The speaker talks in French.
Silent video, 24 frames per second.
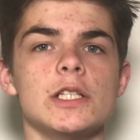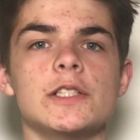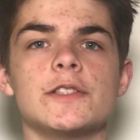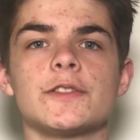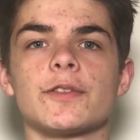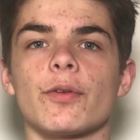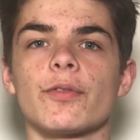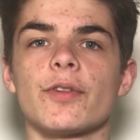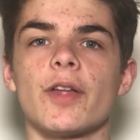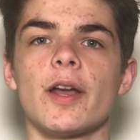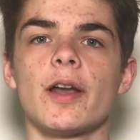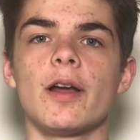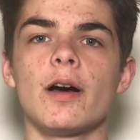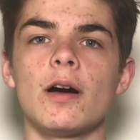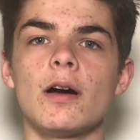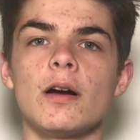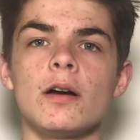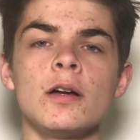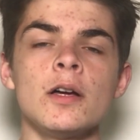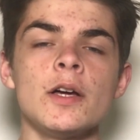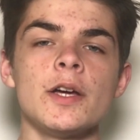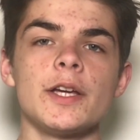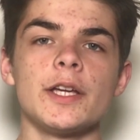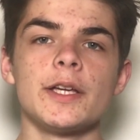Il s'en
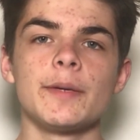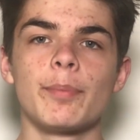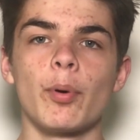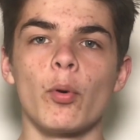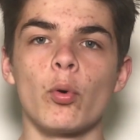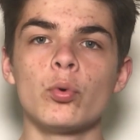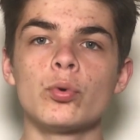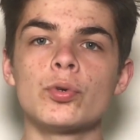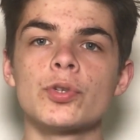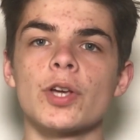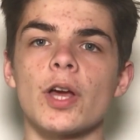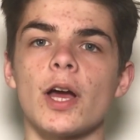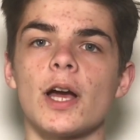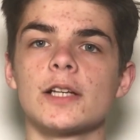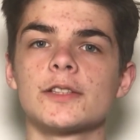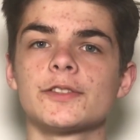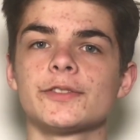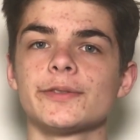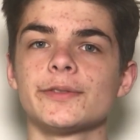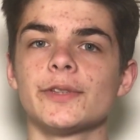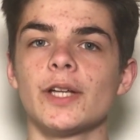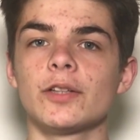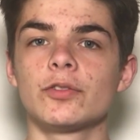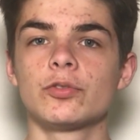alla, et Brooke
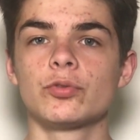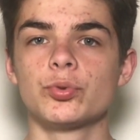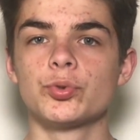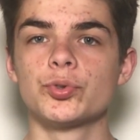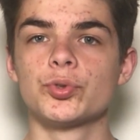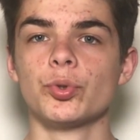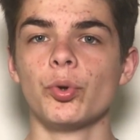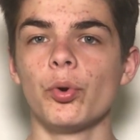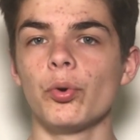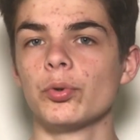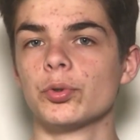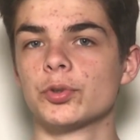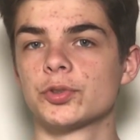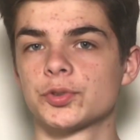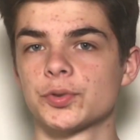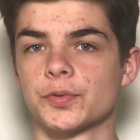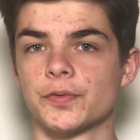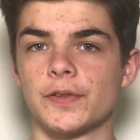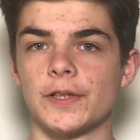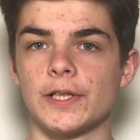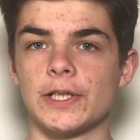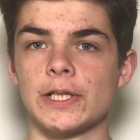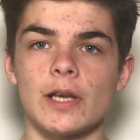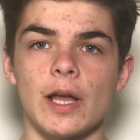actionna toujours le
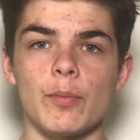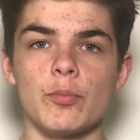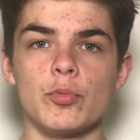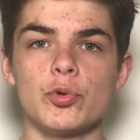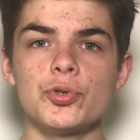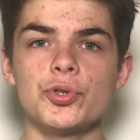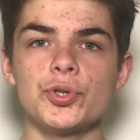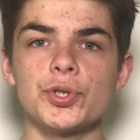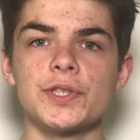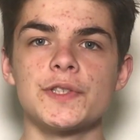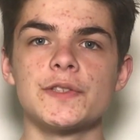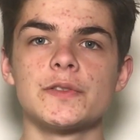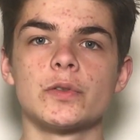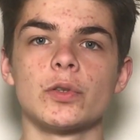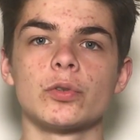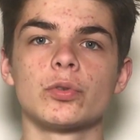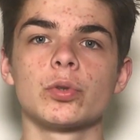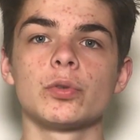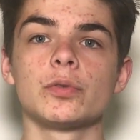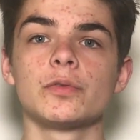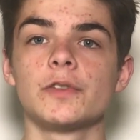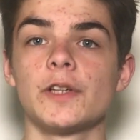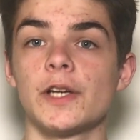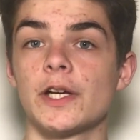soufflet. La mouche, qui se
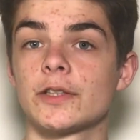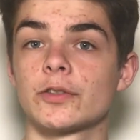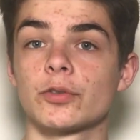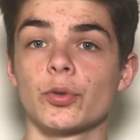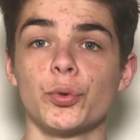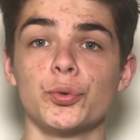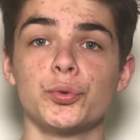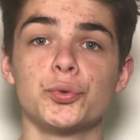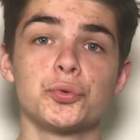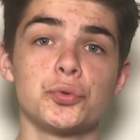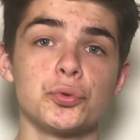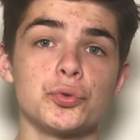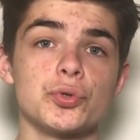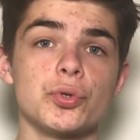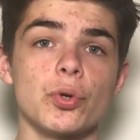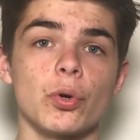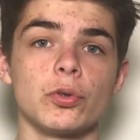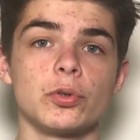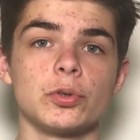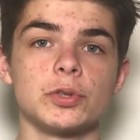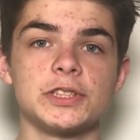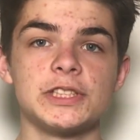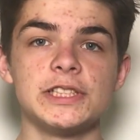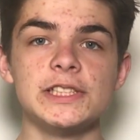trouvait être
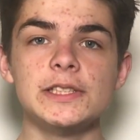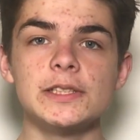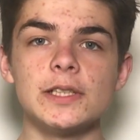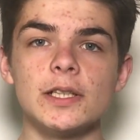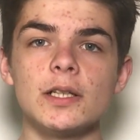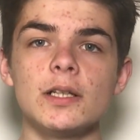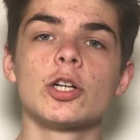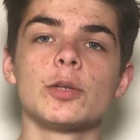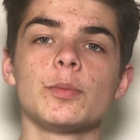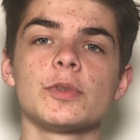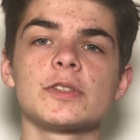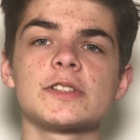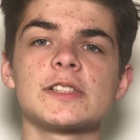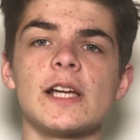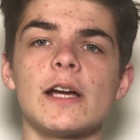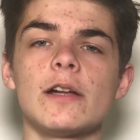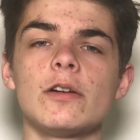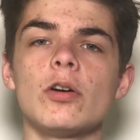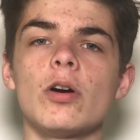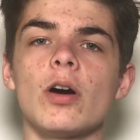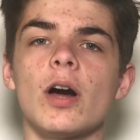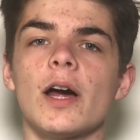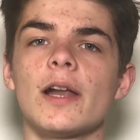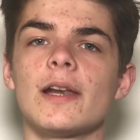toujours Loki, hein, commença
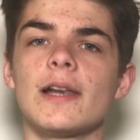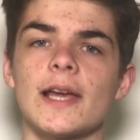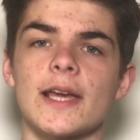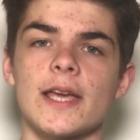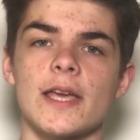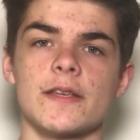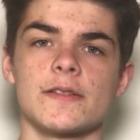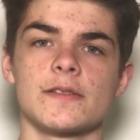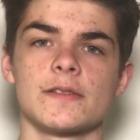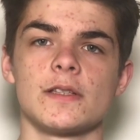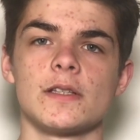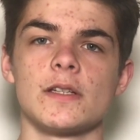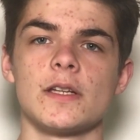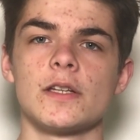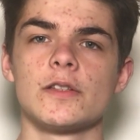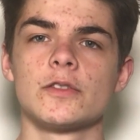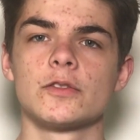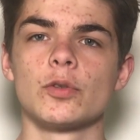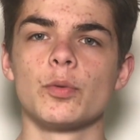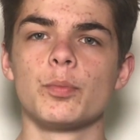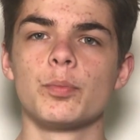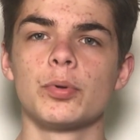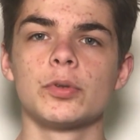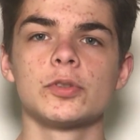alors à l'agacer, et
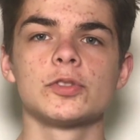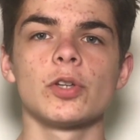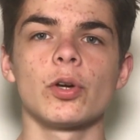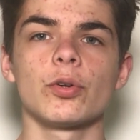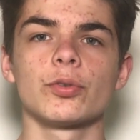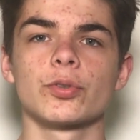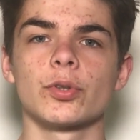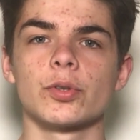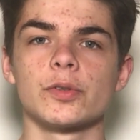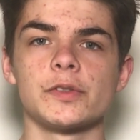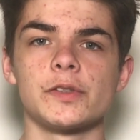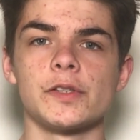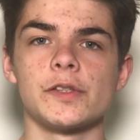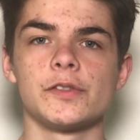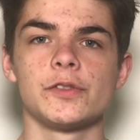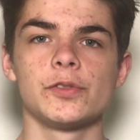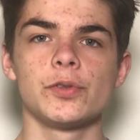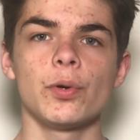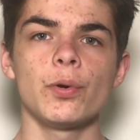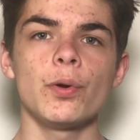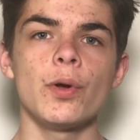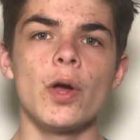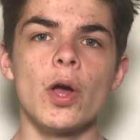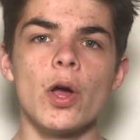se posant entre ses
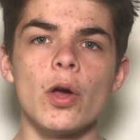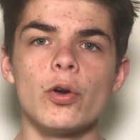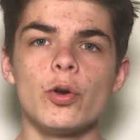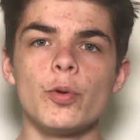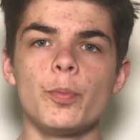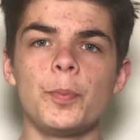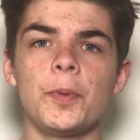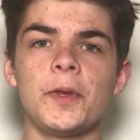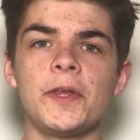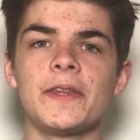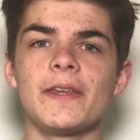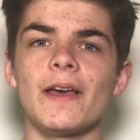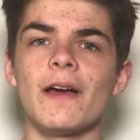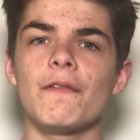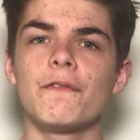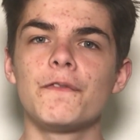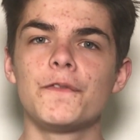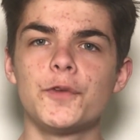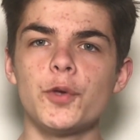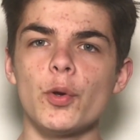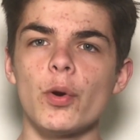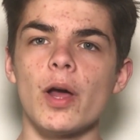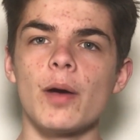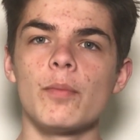yeux, le piqua
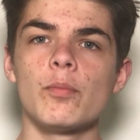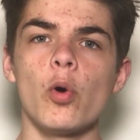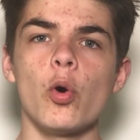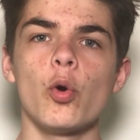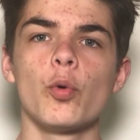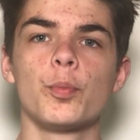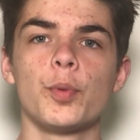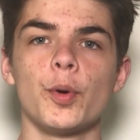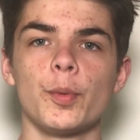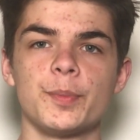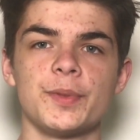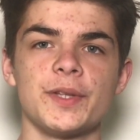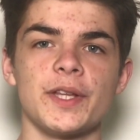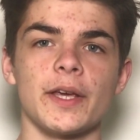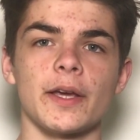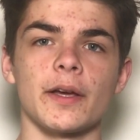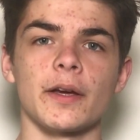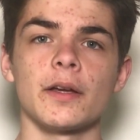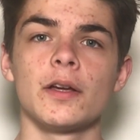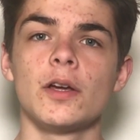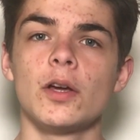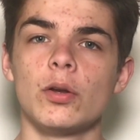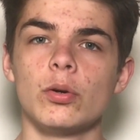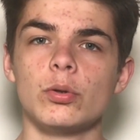violemment aux
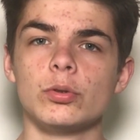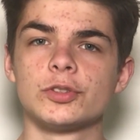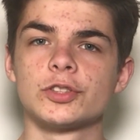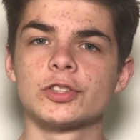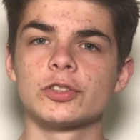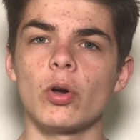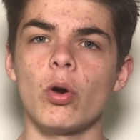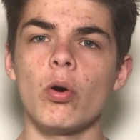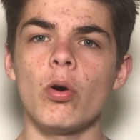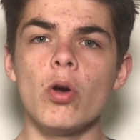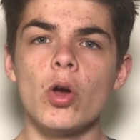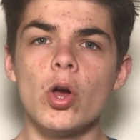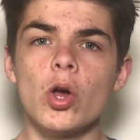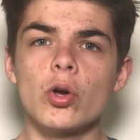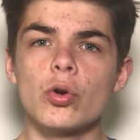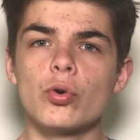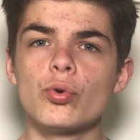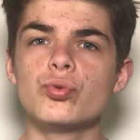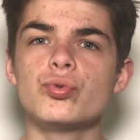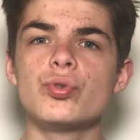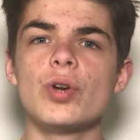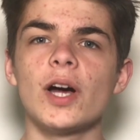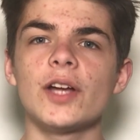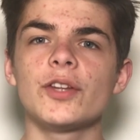paupières. Le sang
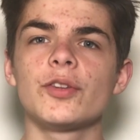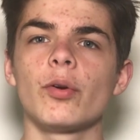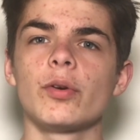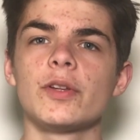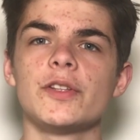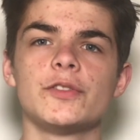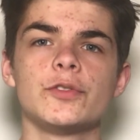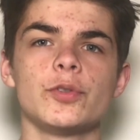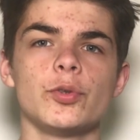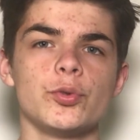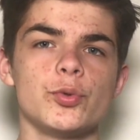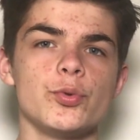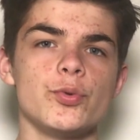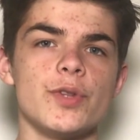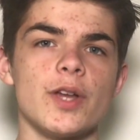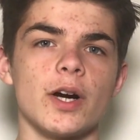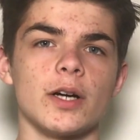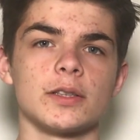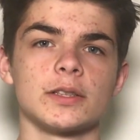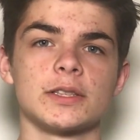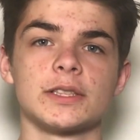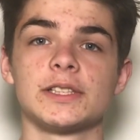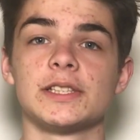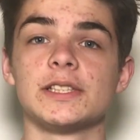coula dans les yeux du
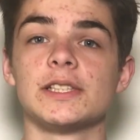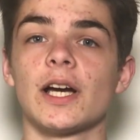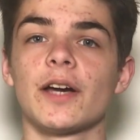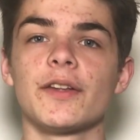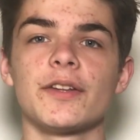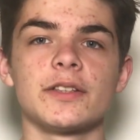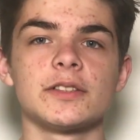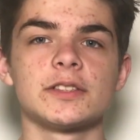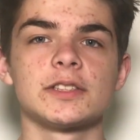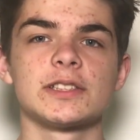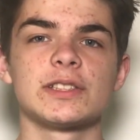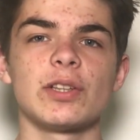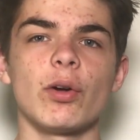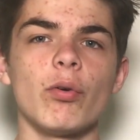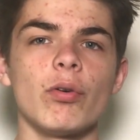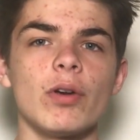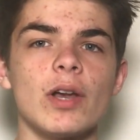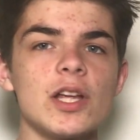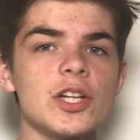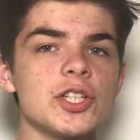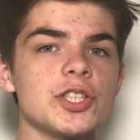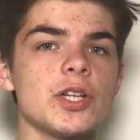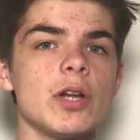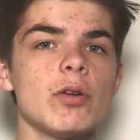nain, qui à un instant
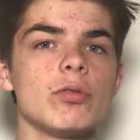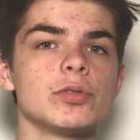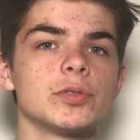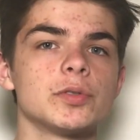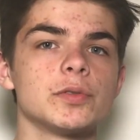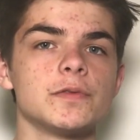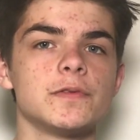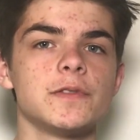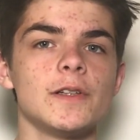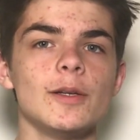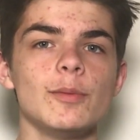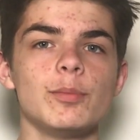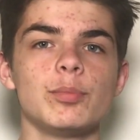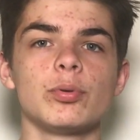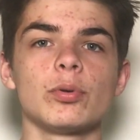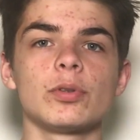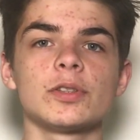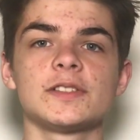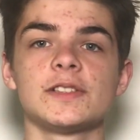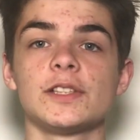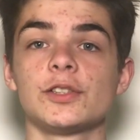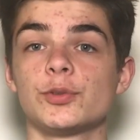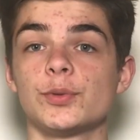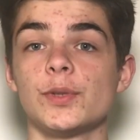lâcha le soufflet
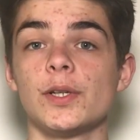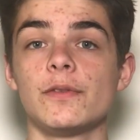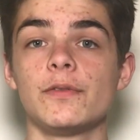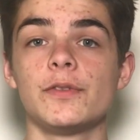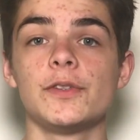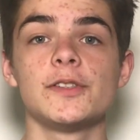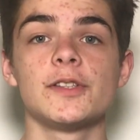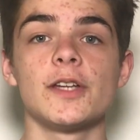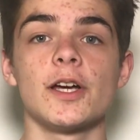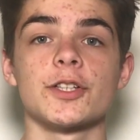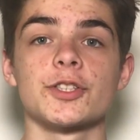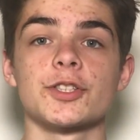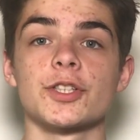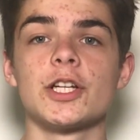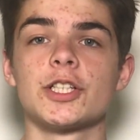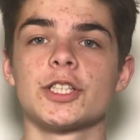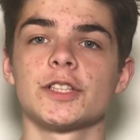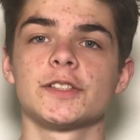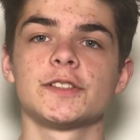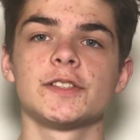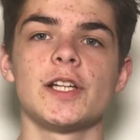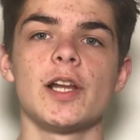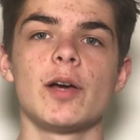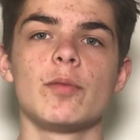pour s'essuyer le visage et
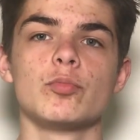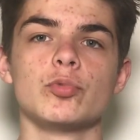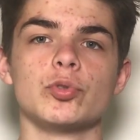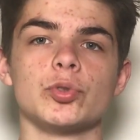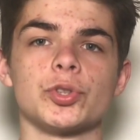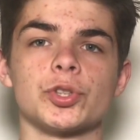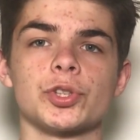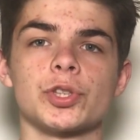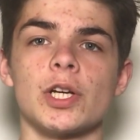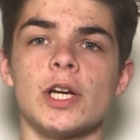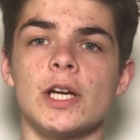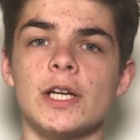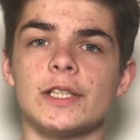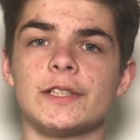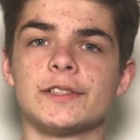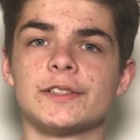chasser la mouche.